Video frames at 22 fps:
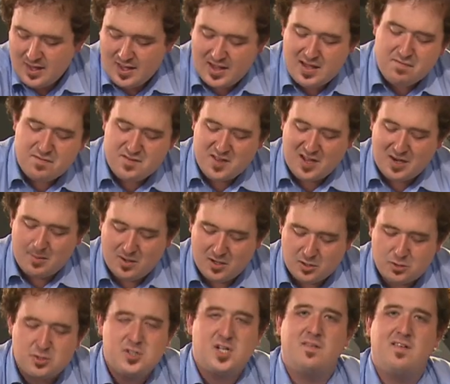Et
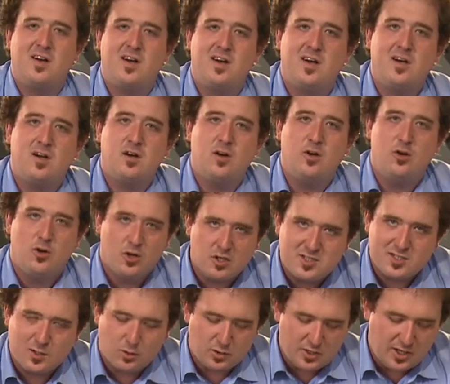finalement, juste avant, euh, le
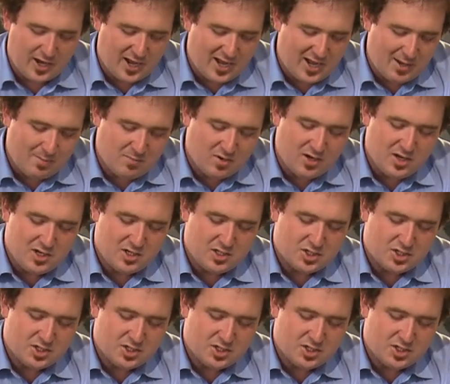sirop d'érable.